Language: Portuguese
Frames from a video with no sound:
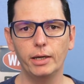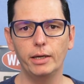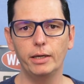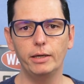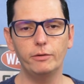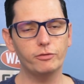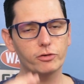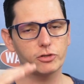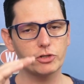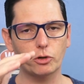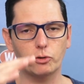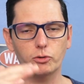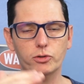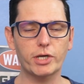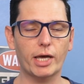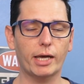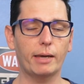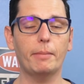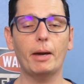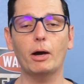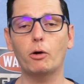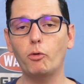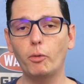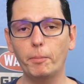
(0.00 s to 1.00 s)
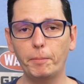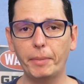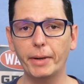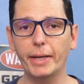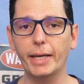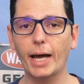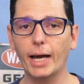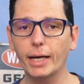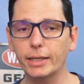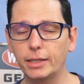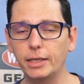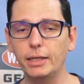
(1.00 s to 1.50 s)
e você consegue me
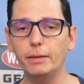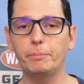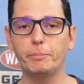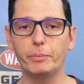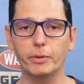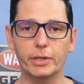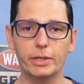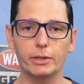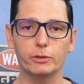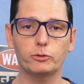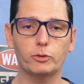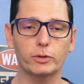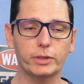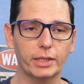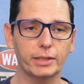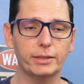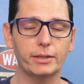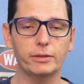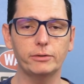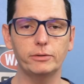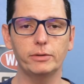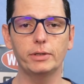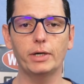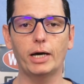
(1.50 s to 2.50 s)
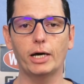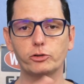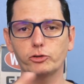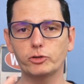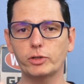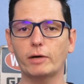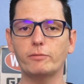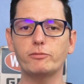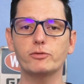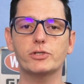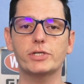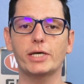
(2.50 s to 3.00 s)
acompanhar aqui, porque eu estou tentando
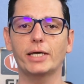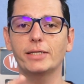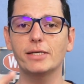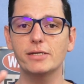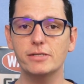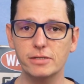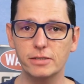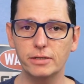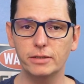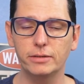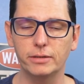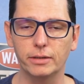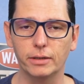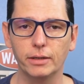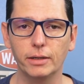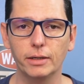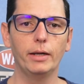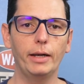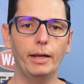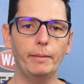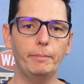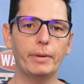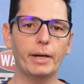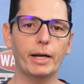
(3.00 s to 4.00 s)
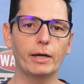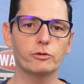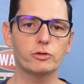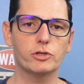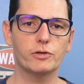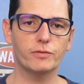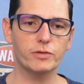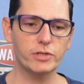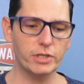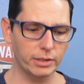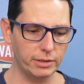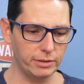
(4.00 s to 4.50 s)
ajudar você a decidir. Lembrando, se
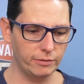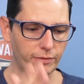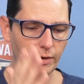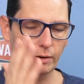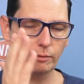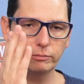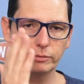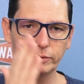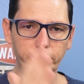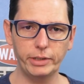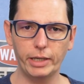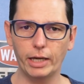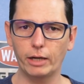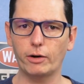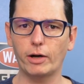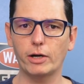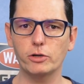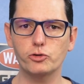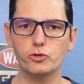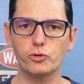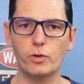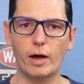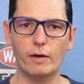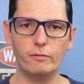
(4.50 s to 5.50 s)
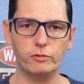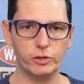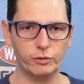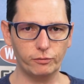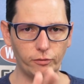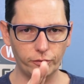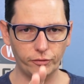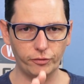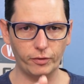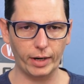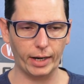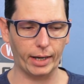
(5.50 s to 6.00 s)
você tiver um dinheiro razoável, já
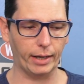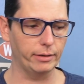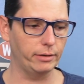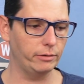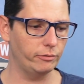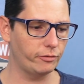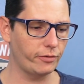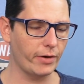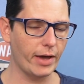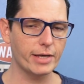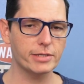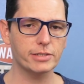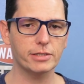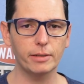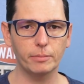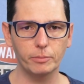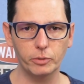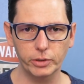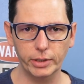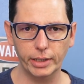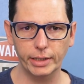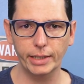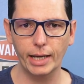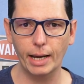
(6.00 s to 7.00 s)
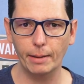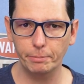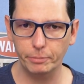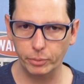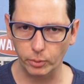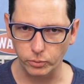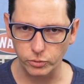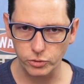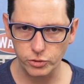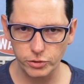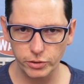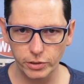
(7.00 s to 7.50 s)
vou falar, investe na Moderninha
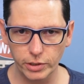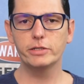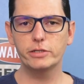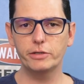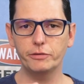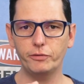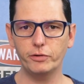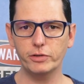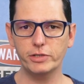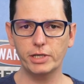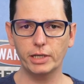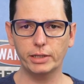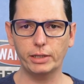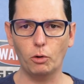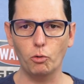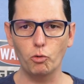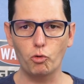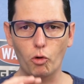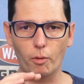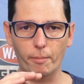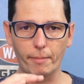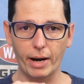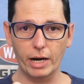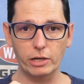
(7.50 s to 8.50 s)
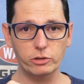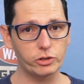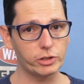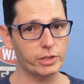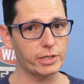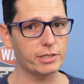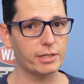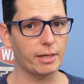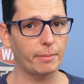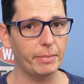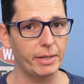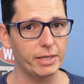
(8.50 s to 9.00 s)
Plus. Se você tem um comércio já
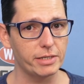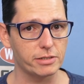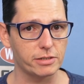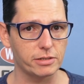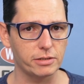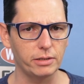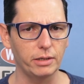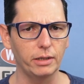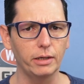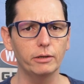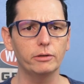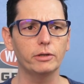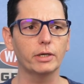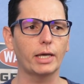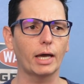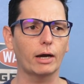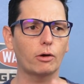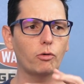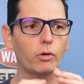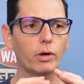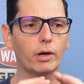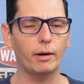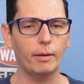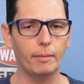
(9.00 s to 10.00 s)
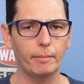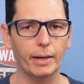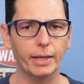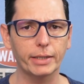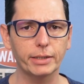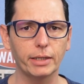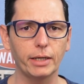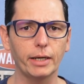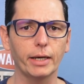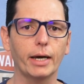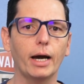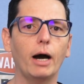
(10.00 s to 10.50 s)
estabelecido e quer colocar uma
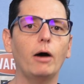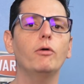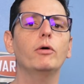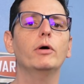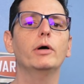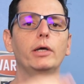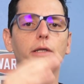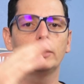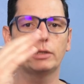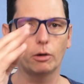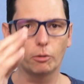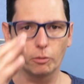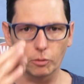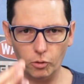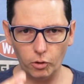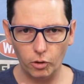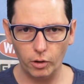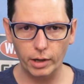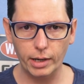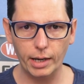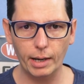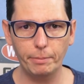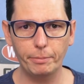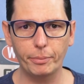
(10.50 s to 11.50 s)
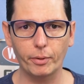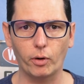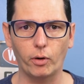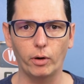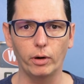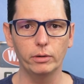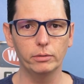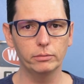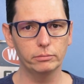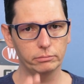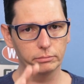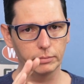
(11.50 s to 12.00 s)
máquina legal, então coloca a Pro,
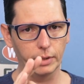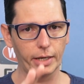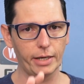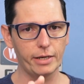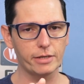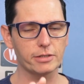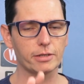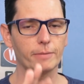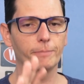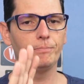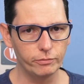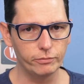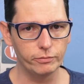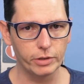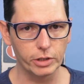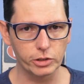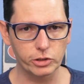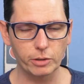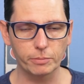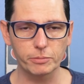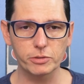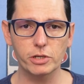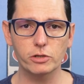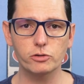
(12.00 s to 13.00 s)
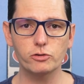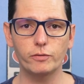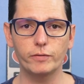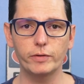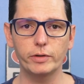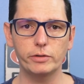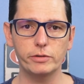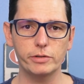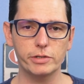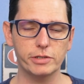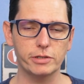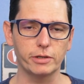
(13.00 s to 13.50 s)
beleza? Deixamos
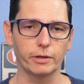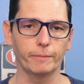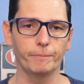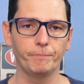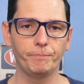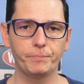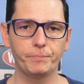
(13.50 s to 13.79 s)
resolvido assim.